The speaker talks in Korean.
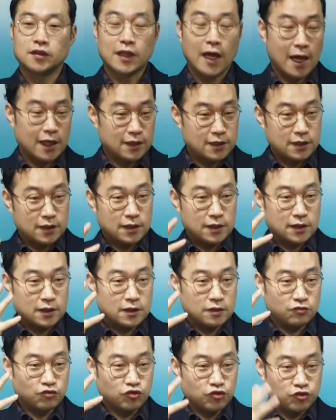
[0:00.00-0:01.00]

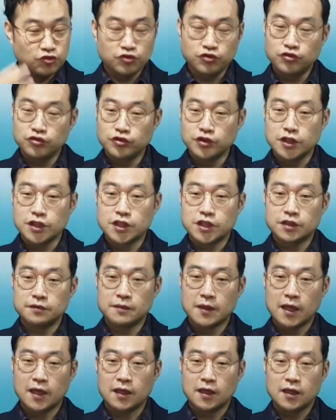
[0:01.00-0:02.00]
다들 웃고는
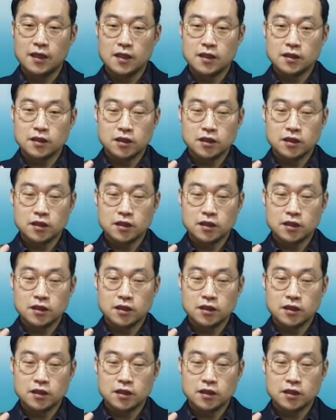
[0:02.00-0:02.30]
있지만